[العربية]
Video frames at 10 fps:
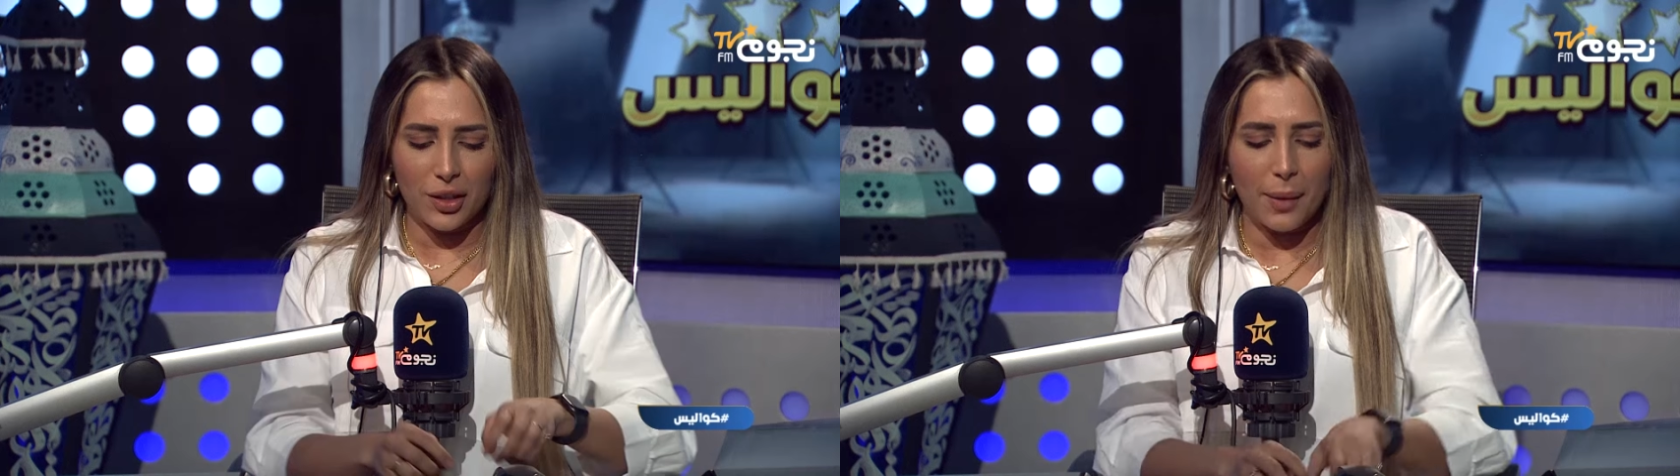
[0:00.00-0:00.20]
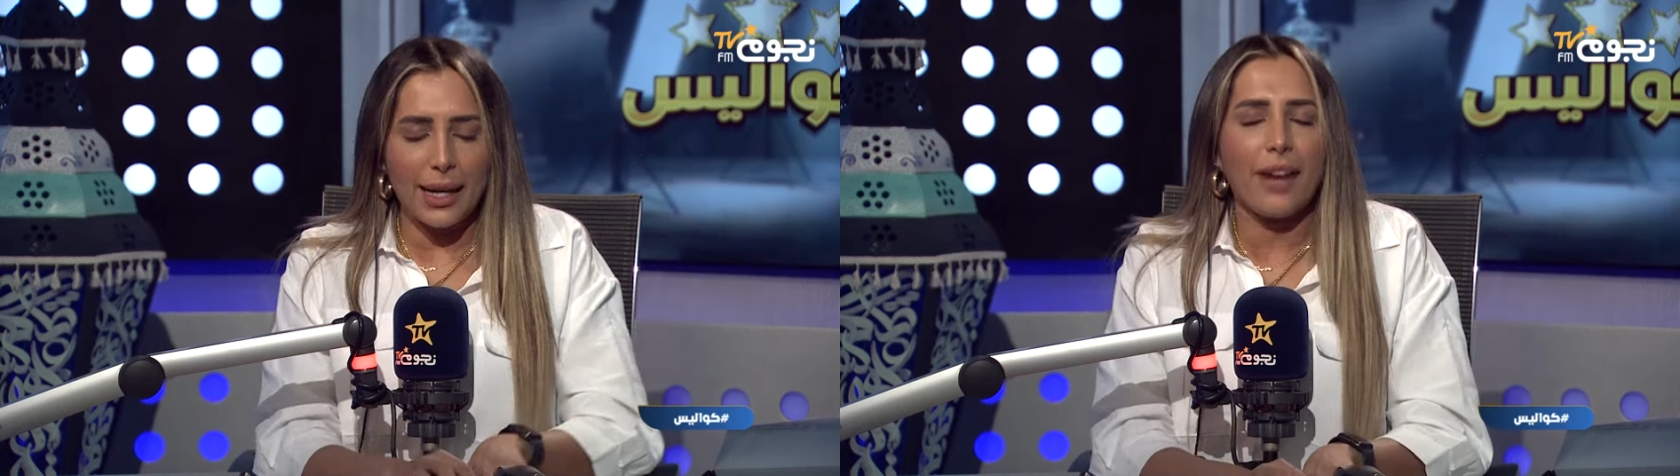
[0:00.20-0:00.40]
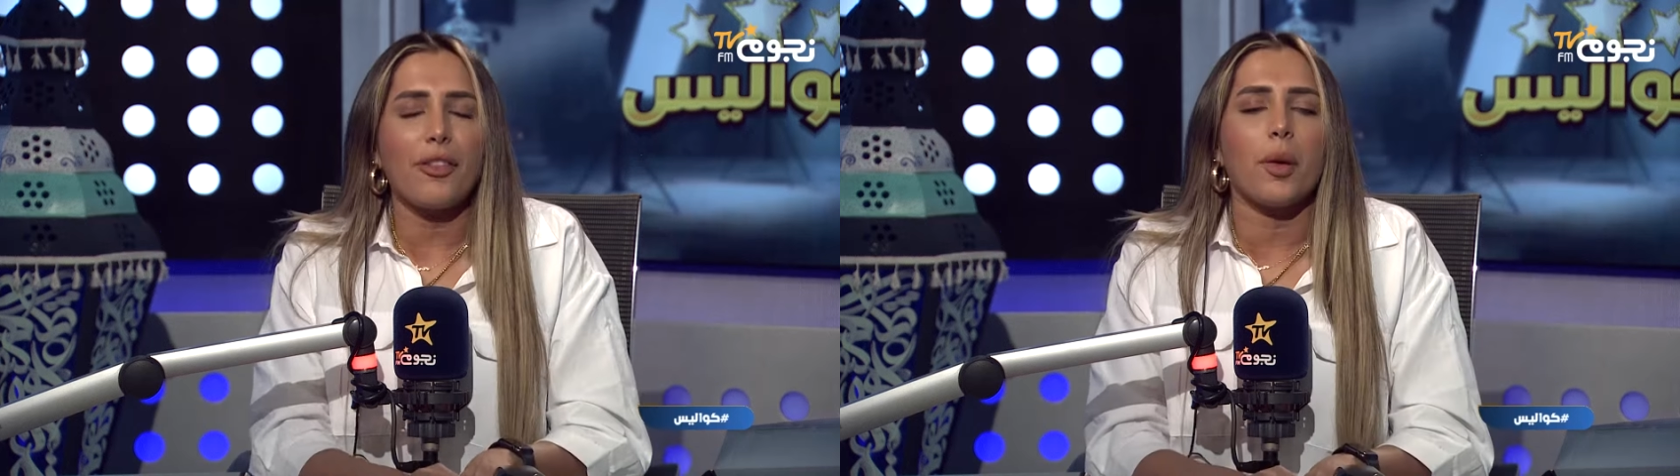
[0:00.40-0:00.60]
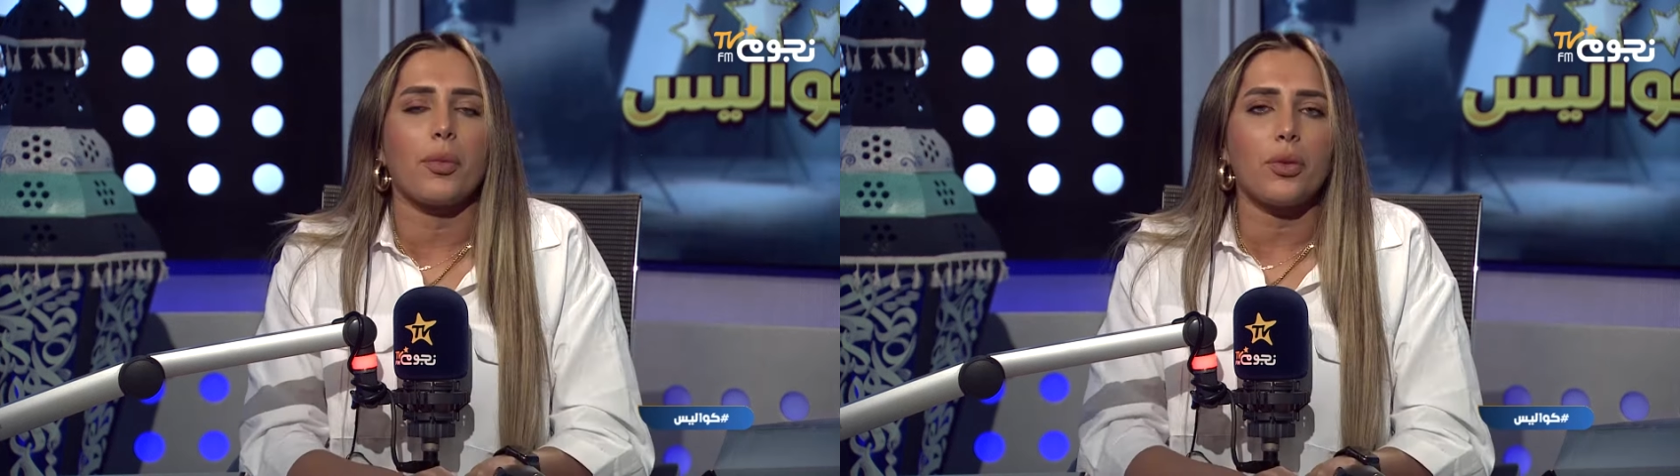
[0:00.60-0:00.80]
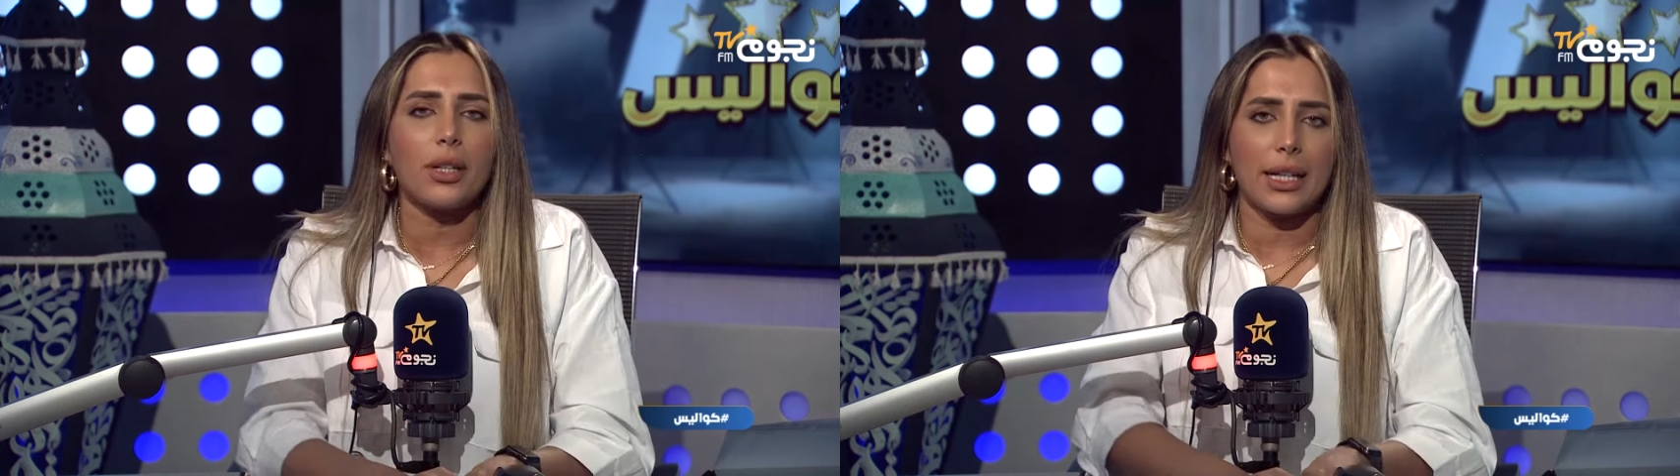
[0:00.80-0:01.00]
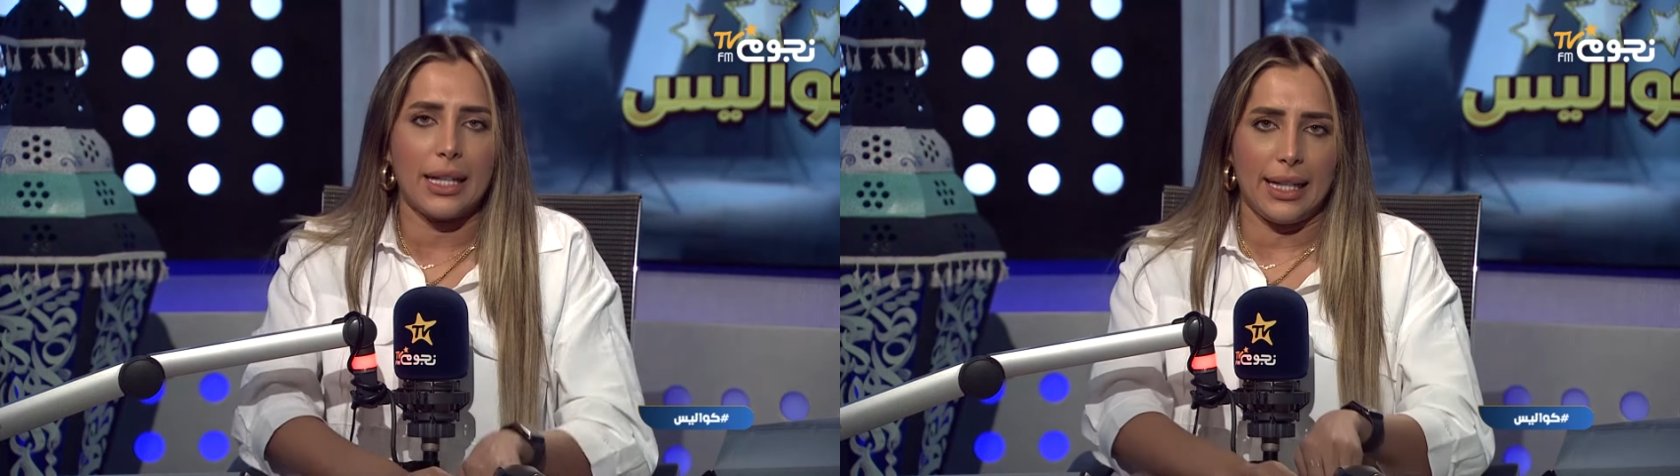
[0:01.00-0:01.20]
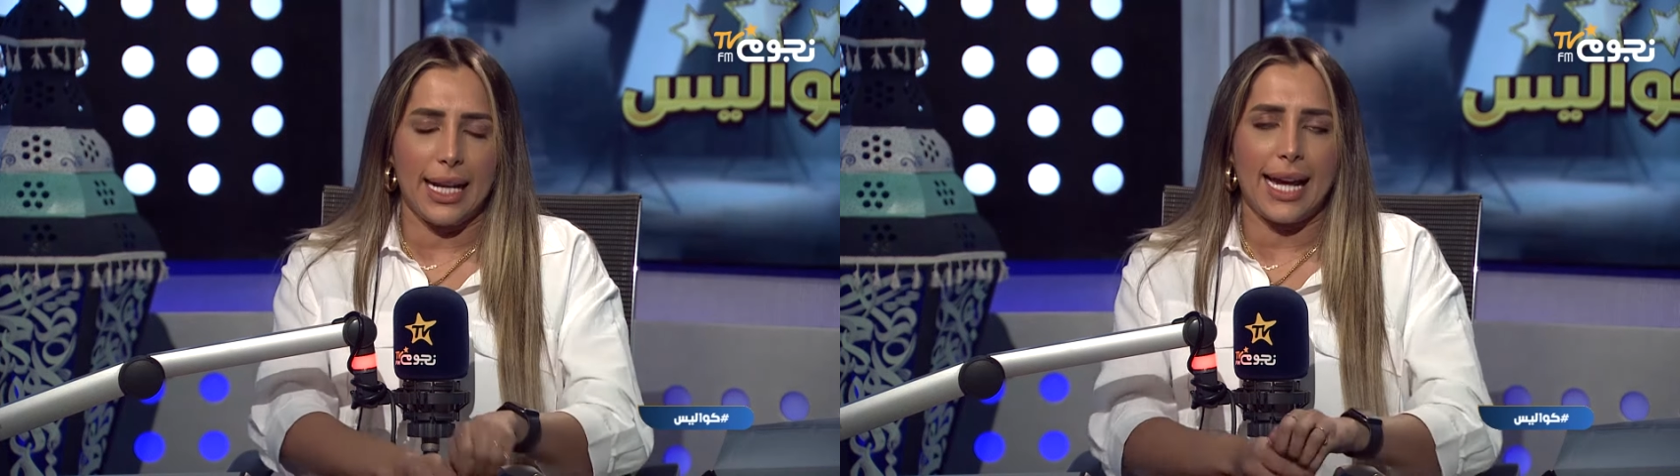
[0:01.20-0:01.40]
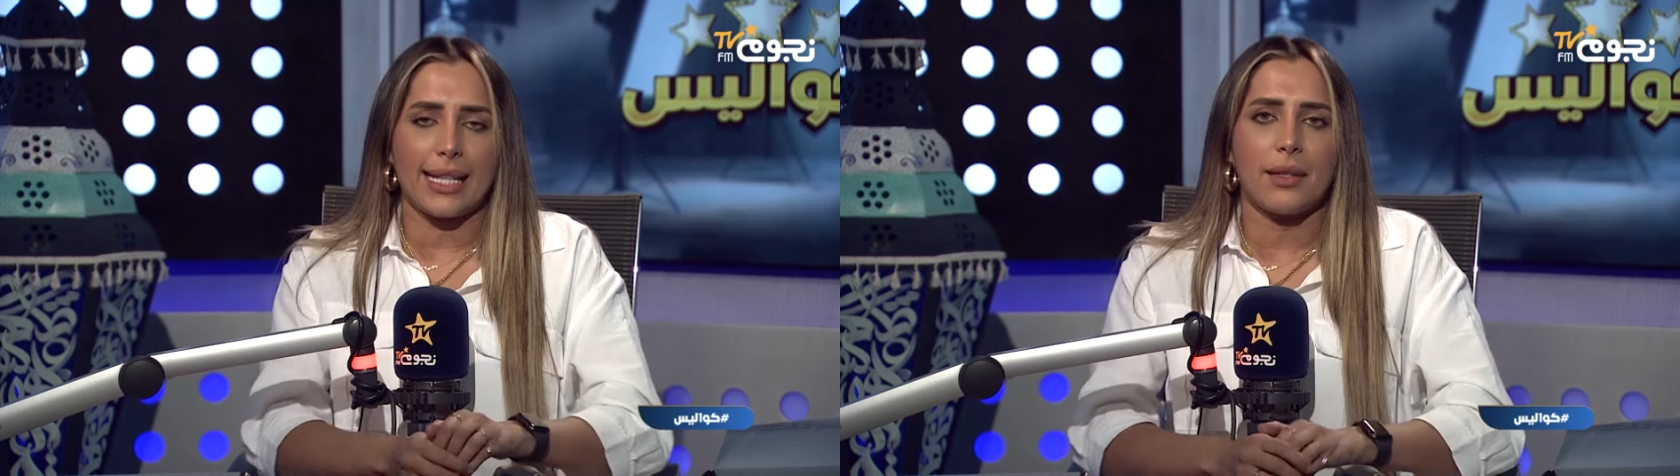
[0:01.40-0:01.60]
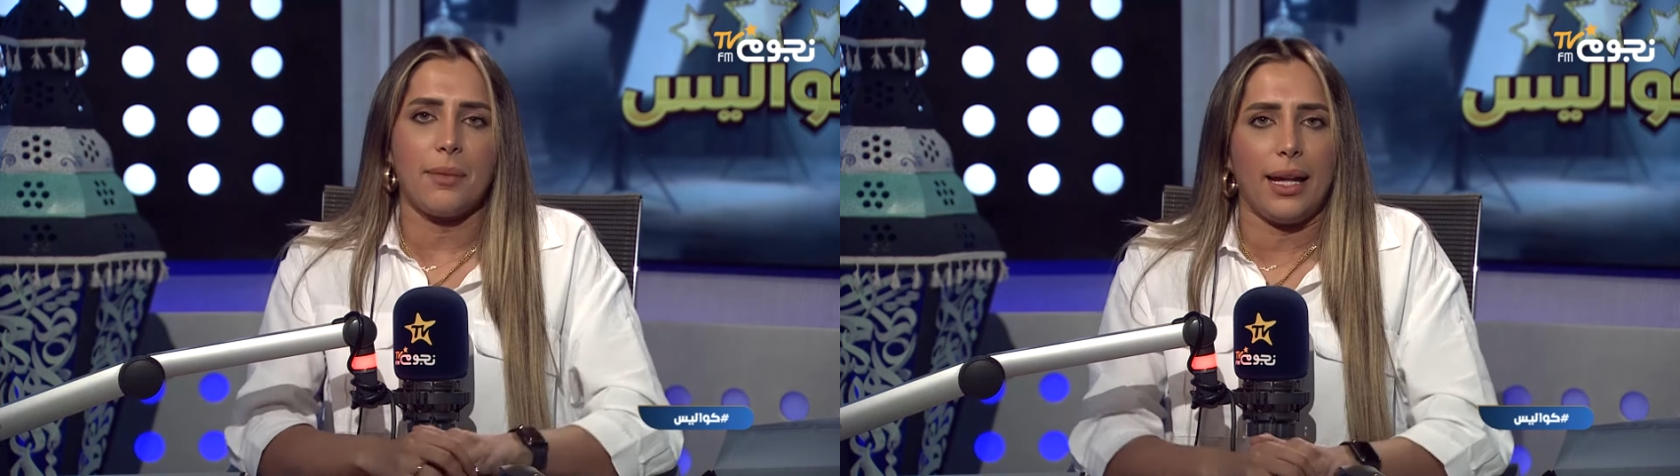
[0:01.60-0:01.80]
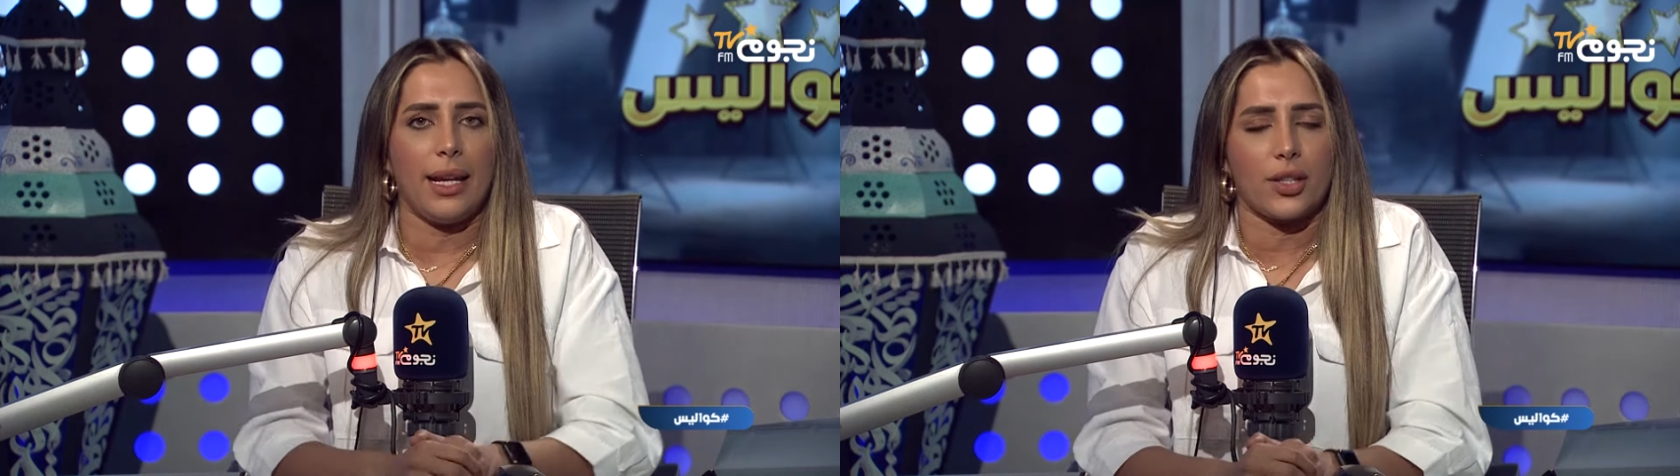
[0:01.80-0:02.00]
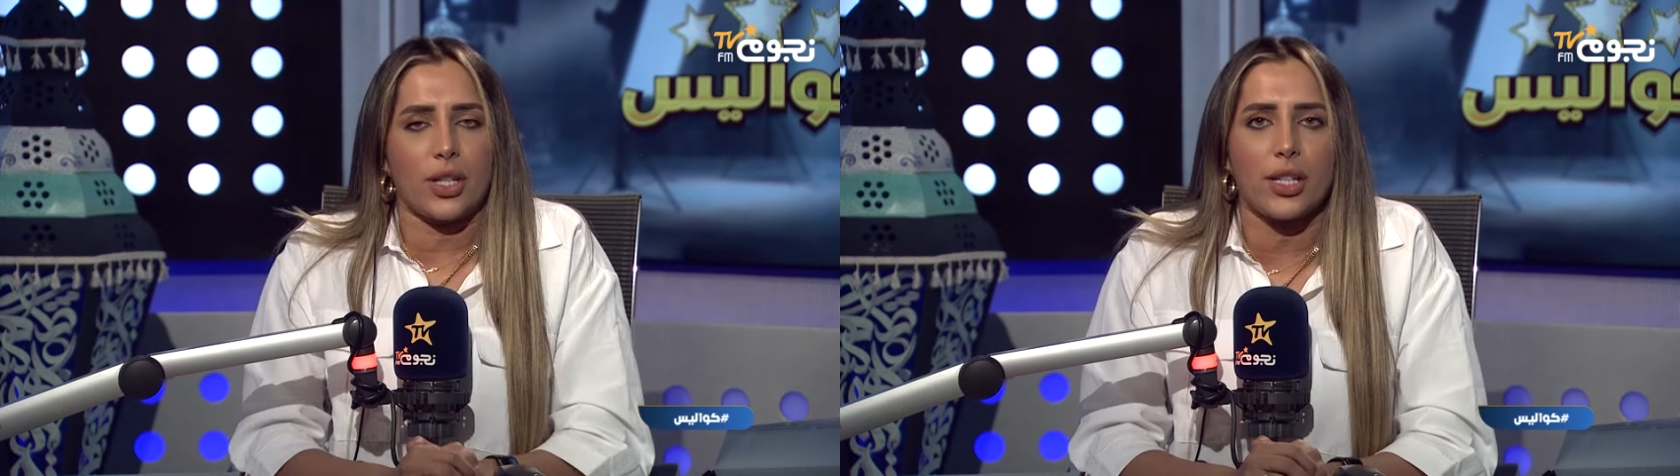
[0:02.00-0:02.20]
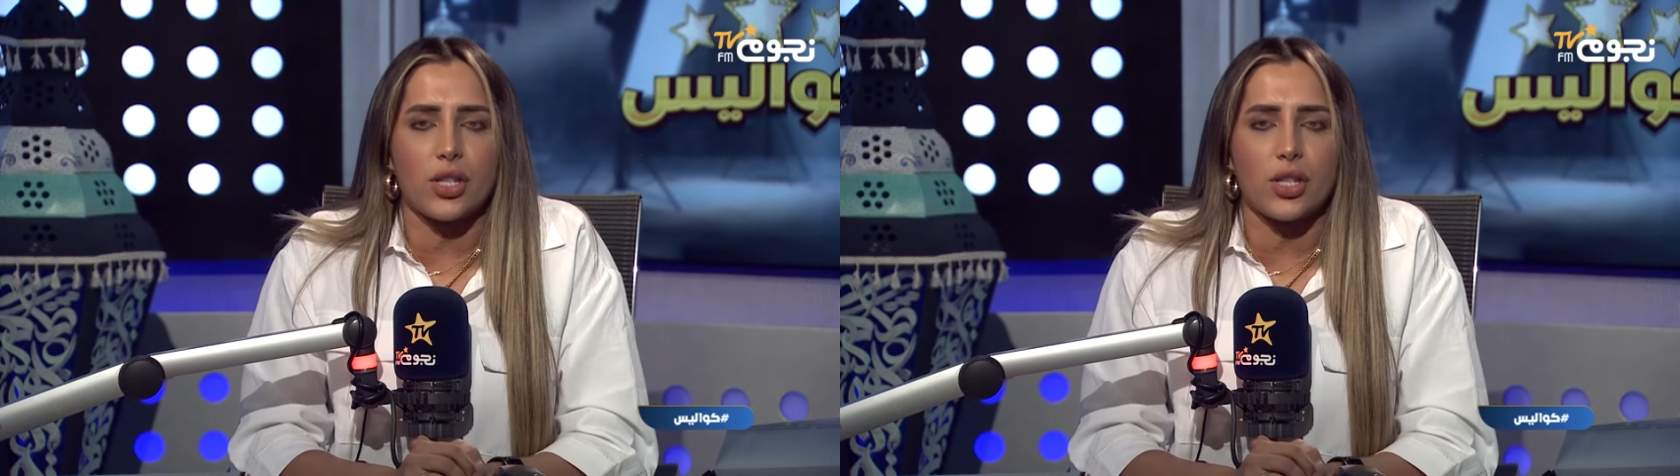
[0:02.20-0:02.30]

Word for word: طبعا الف مبروك لحازم على اشغال